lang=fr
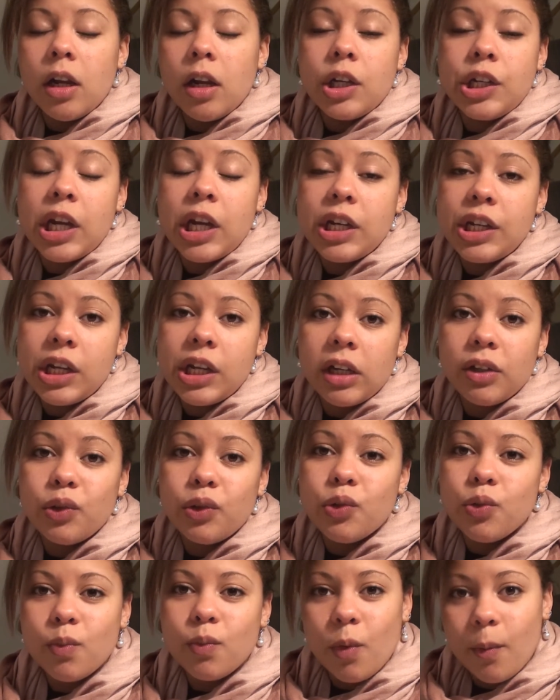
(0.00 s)
j'achète
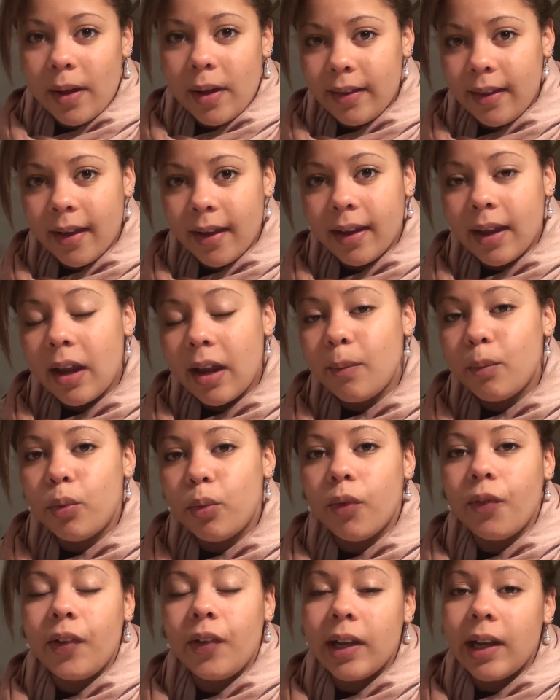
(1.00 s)
tout mon matériel
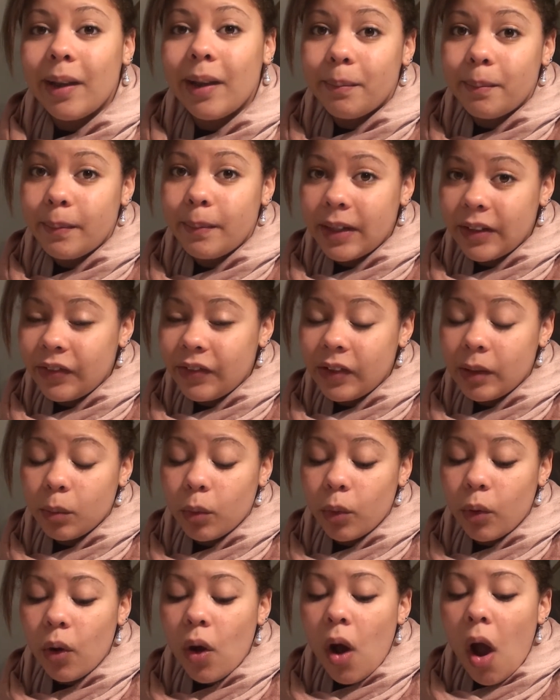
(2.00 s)
pour faire de la pâte
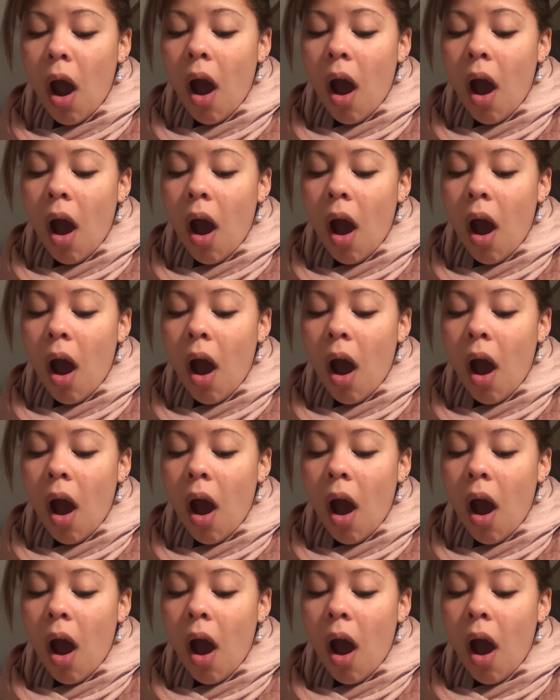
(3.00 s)
Fimo.